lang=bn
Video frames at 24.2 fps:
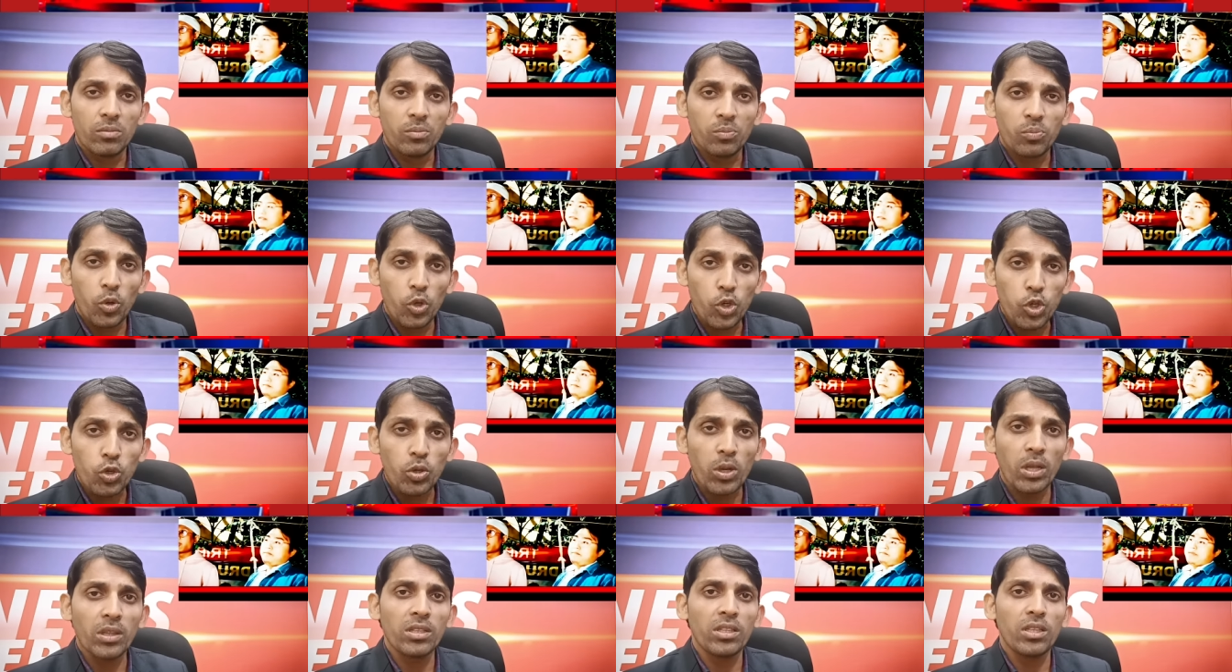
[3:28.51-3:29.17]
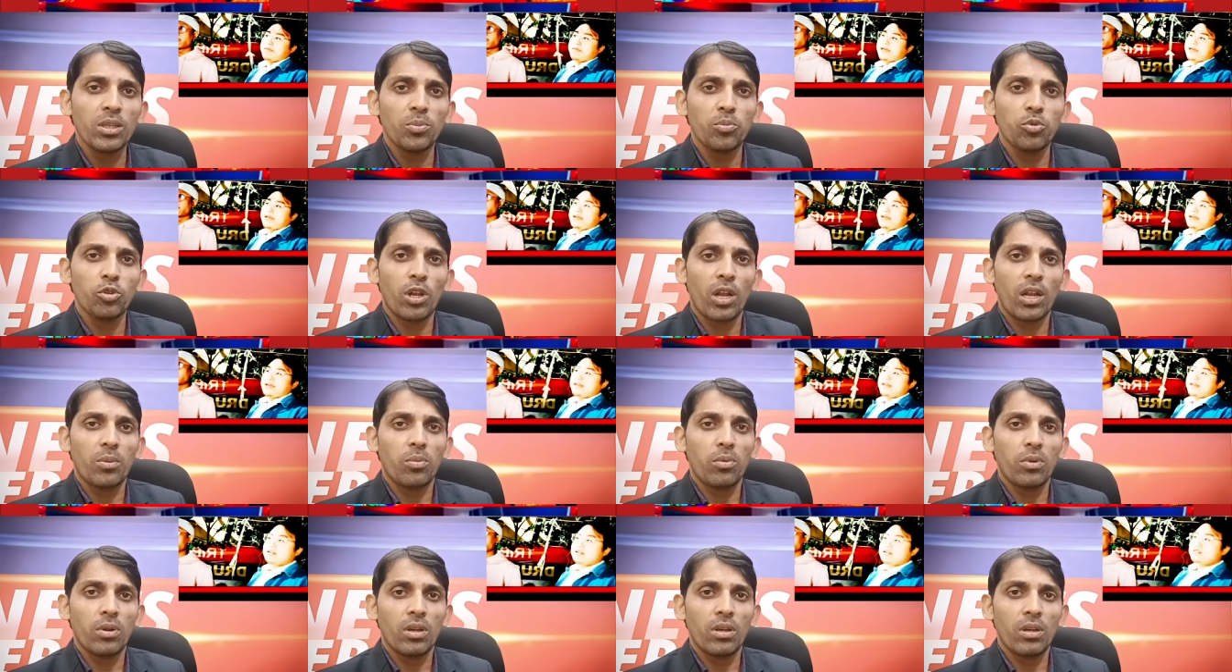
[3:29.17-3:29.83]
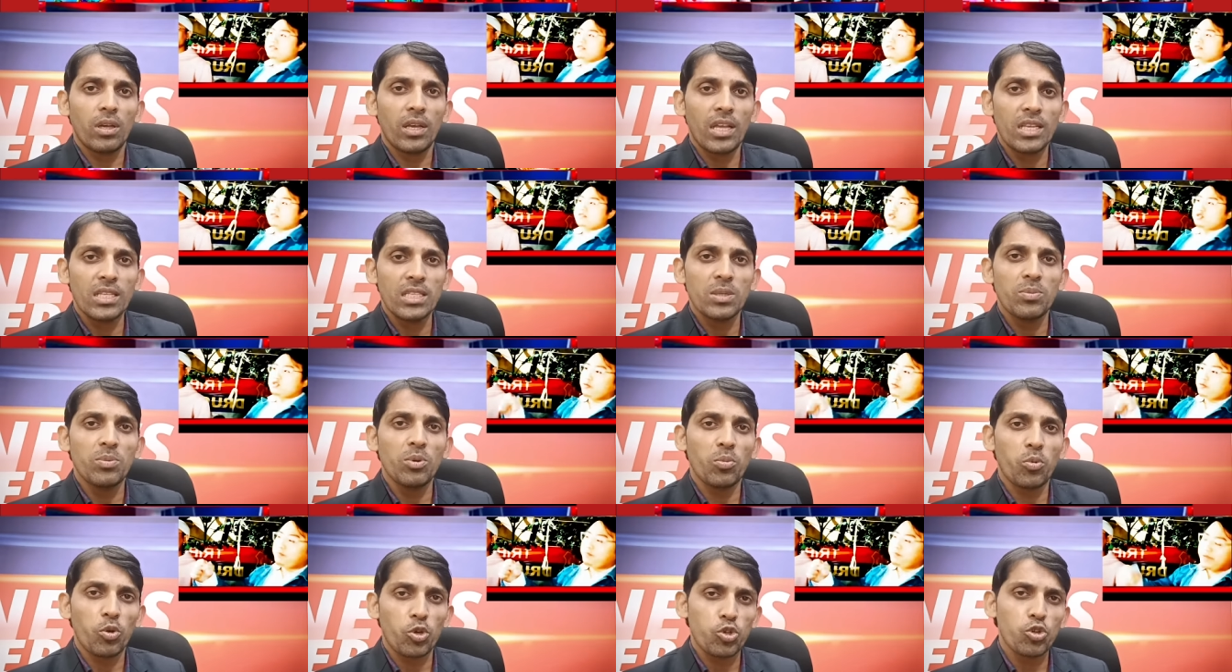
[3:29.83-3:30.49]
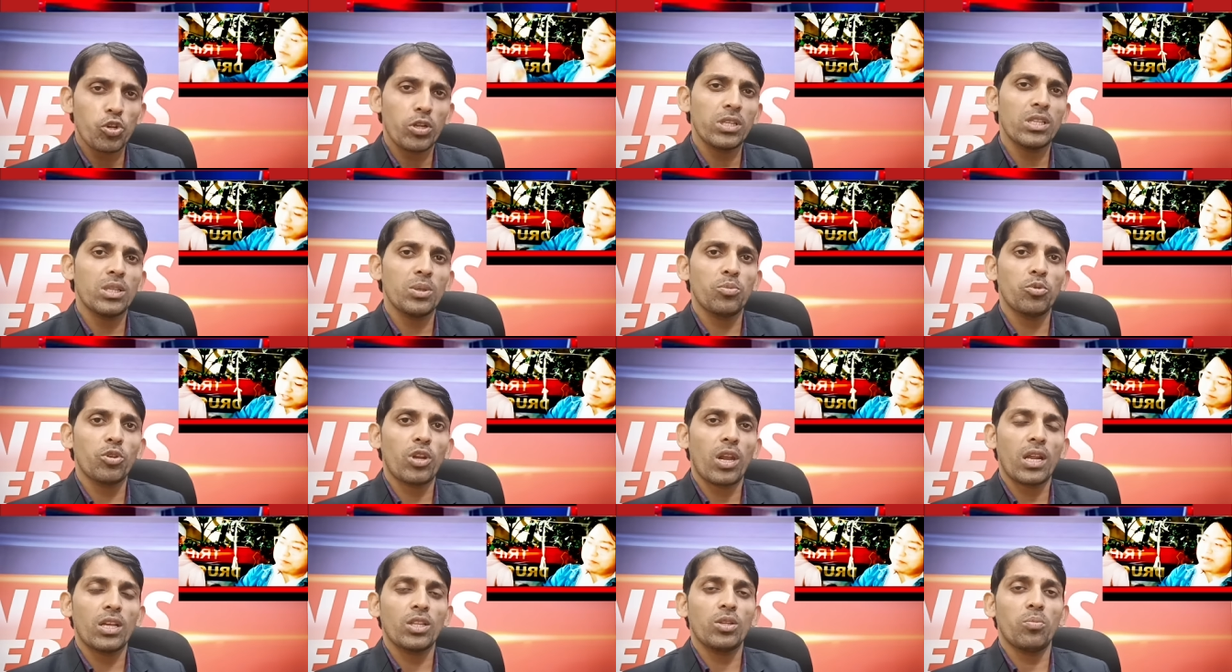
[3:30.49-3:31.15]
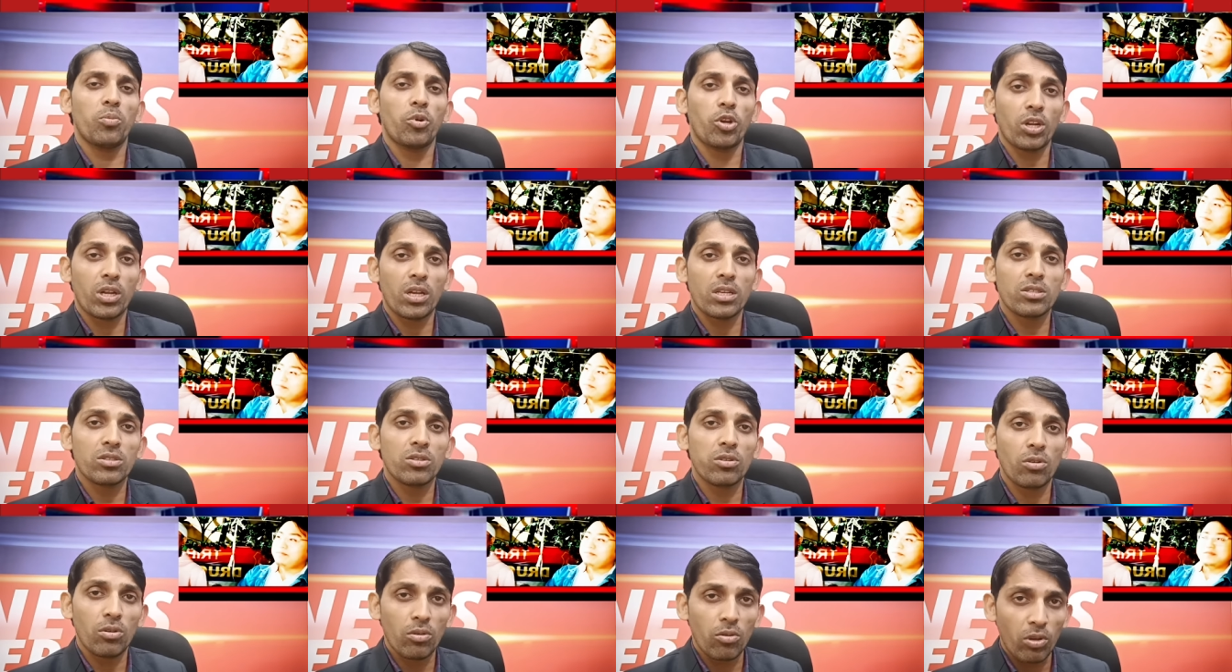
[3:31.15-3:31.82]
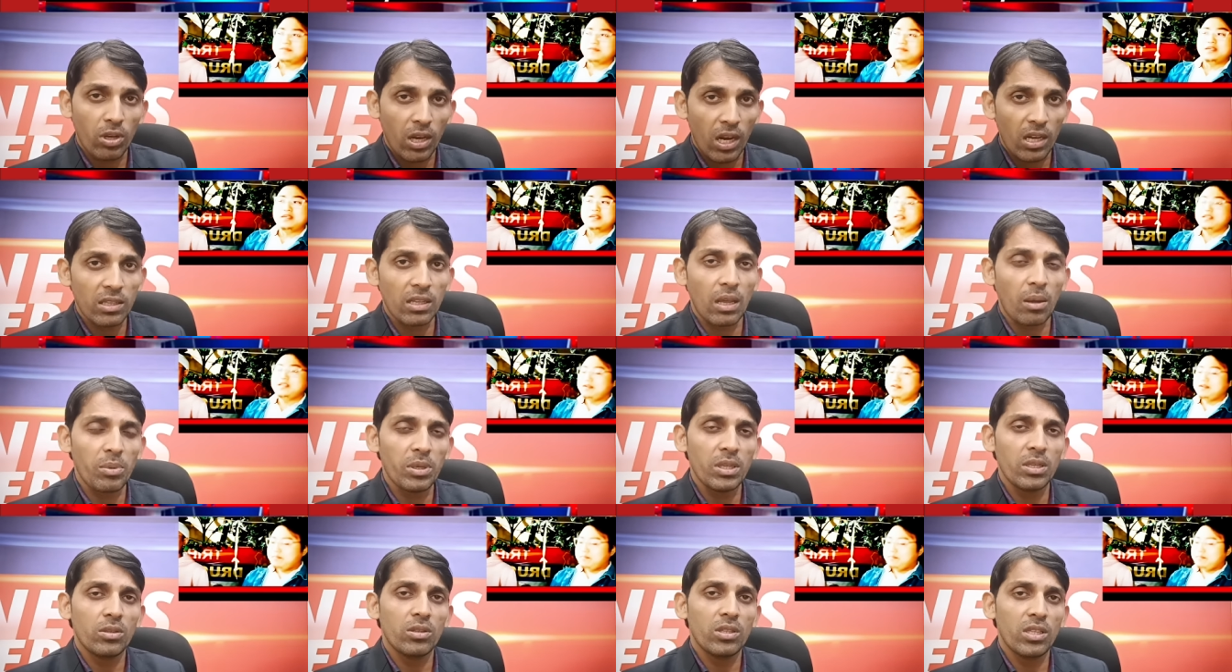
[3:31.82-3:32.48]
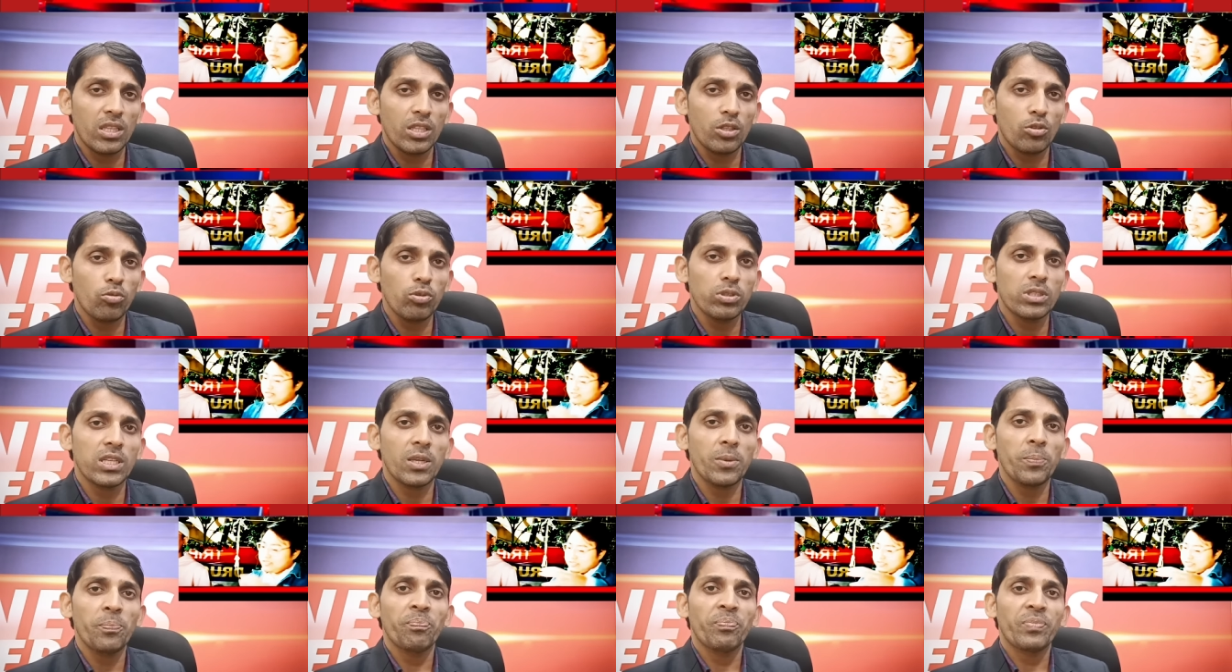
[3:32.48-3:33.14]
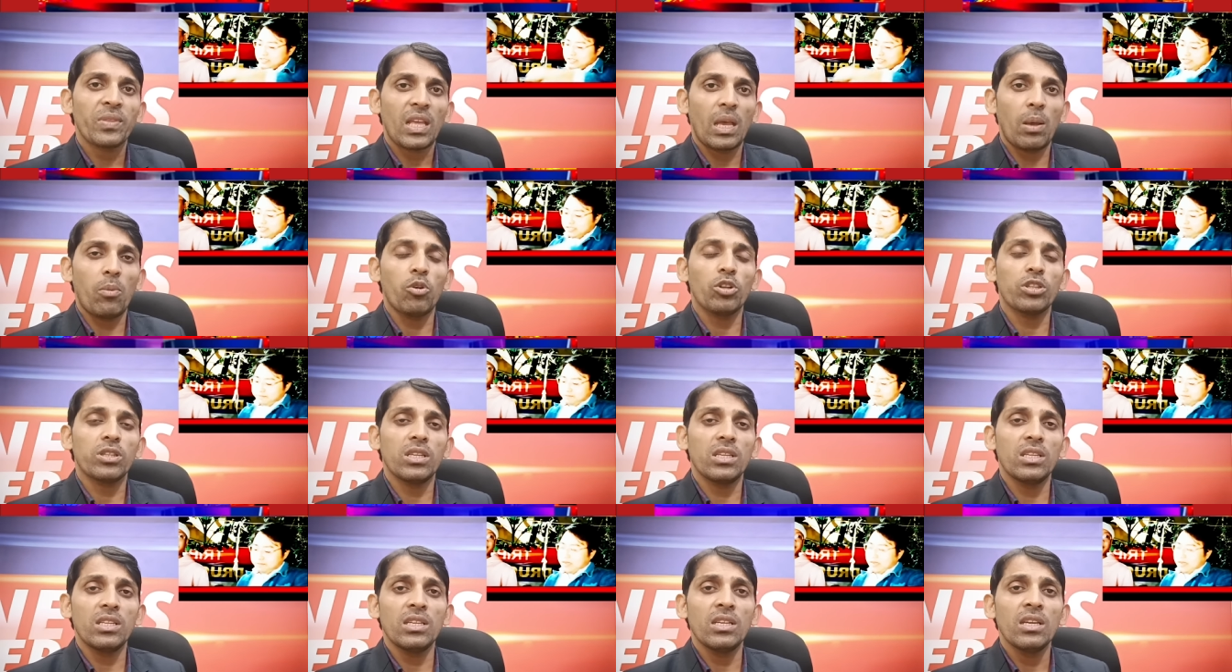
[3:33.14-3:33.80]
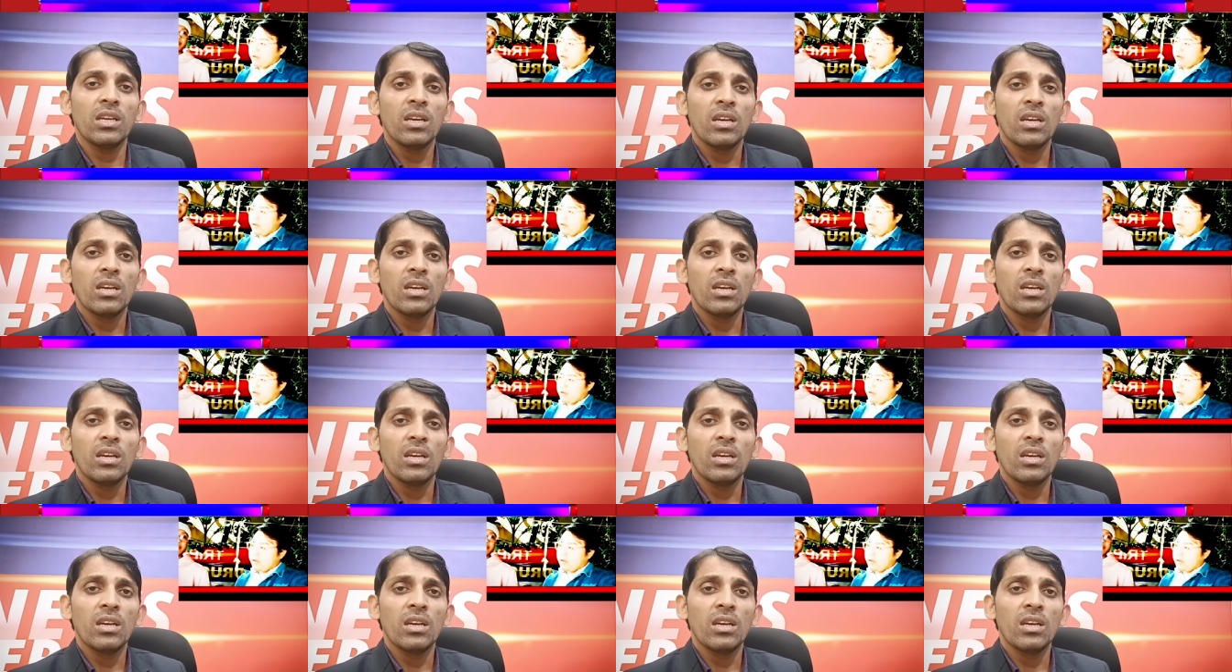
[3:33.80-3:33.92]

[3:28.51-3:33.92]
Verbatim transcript: প্রসূনকান্তি ত্রিপুরার এসডিপি প্রসঙ্গতে ত্রিপুরার কিন্তু বরখাস্ত করার দাবি তিনি তুলছেন এবং তিনি